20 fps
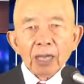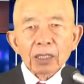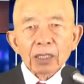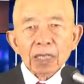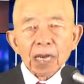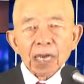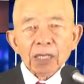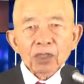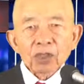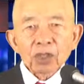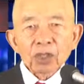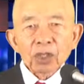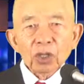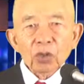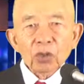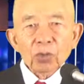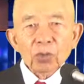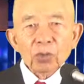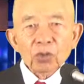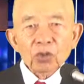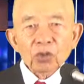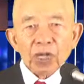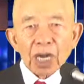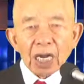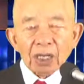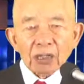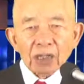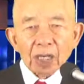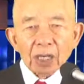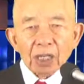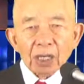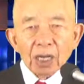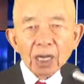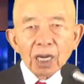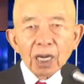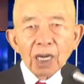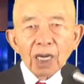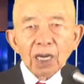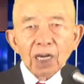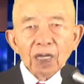他就不相信。
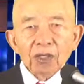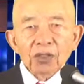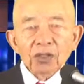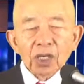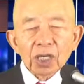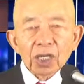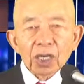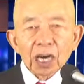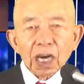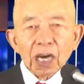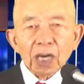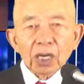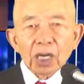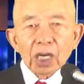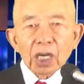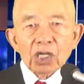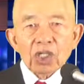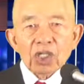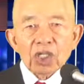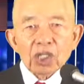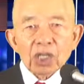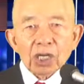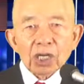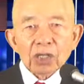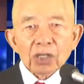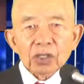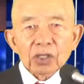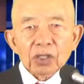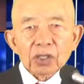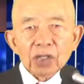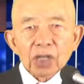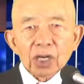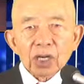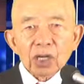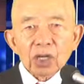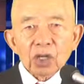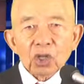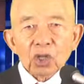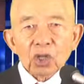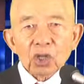可是呢，这
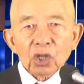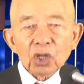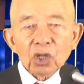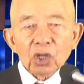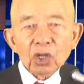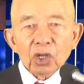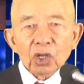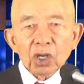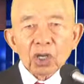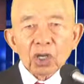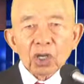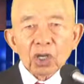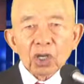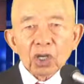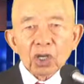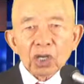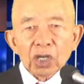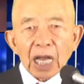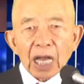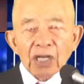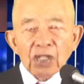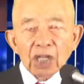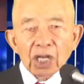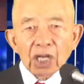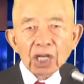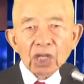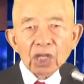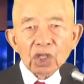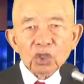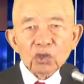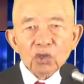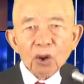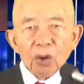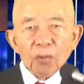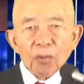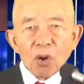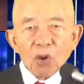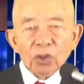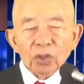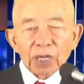这这但以里所
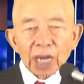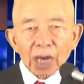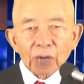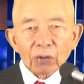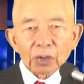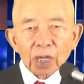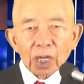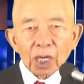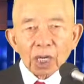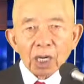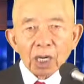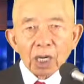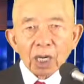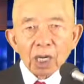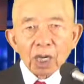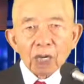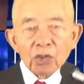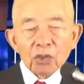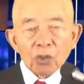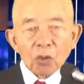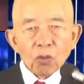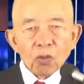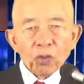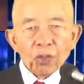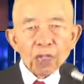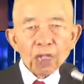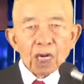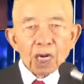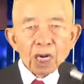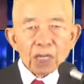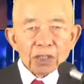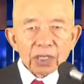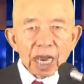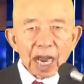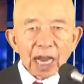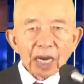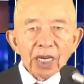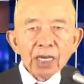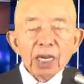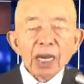梦到的，从第二
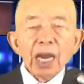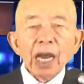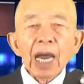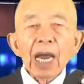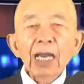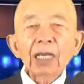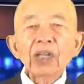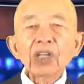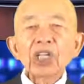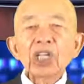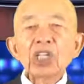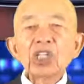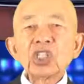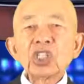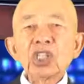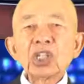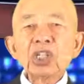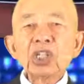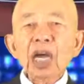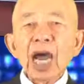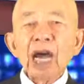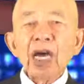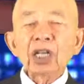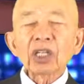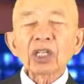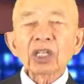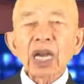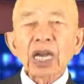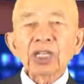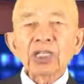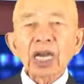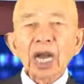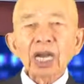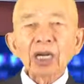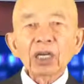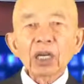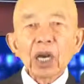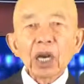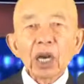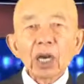章和第七章当
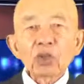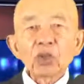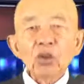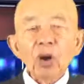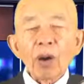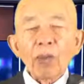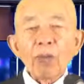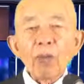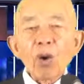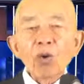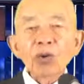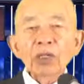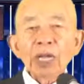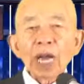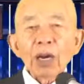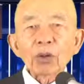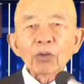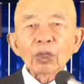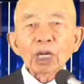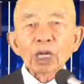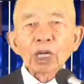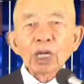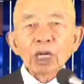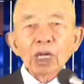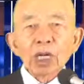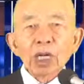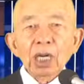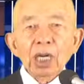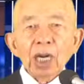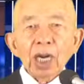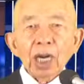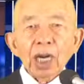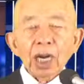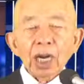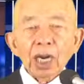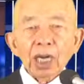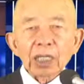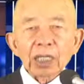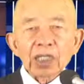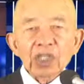然所梦到的
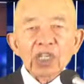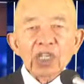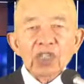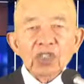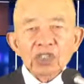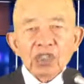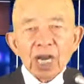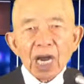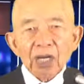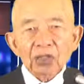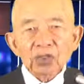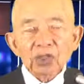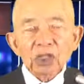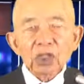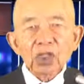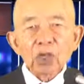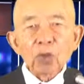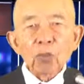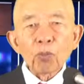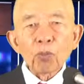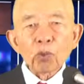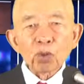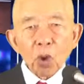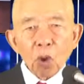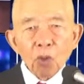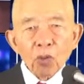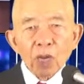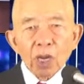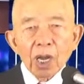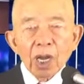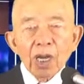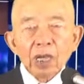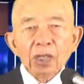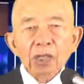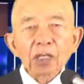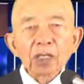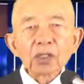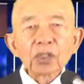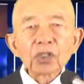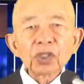啊意象是有不同，
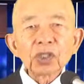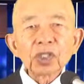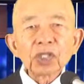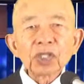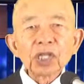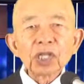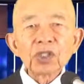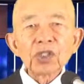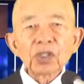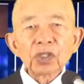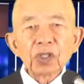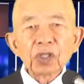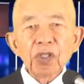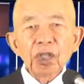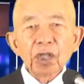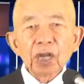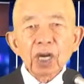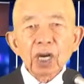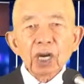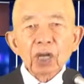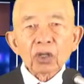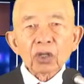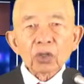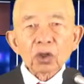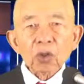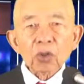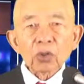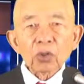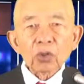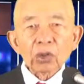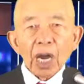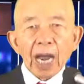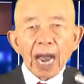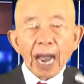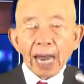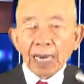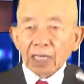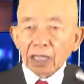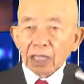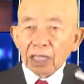可是意思。都
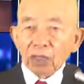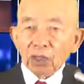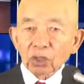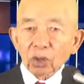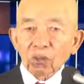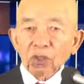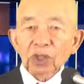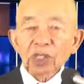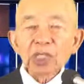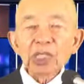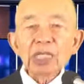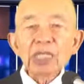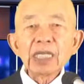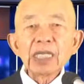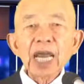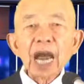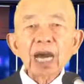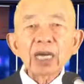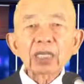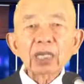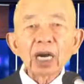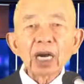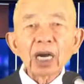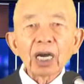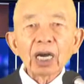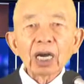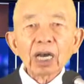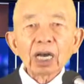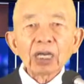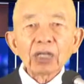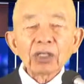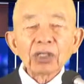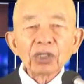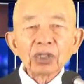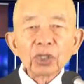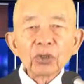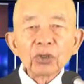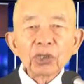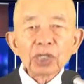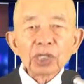含义都是一样的，
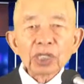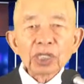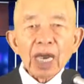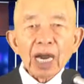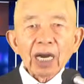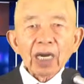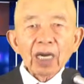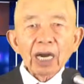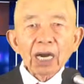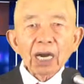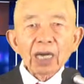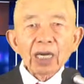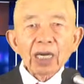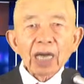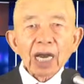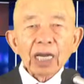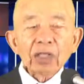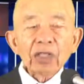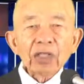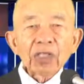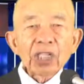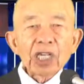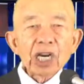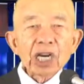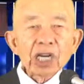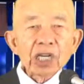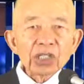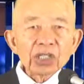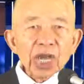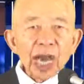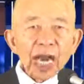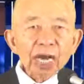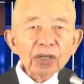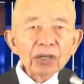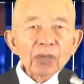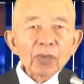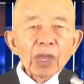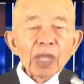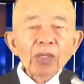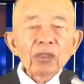就是这样。那第二章
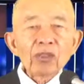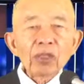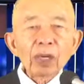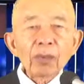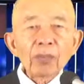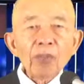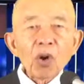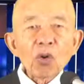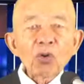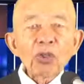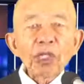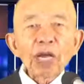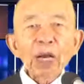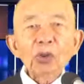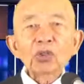是梦到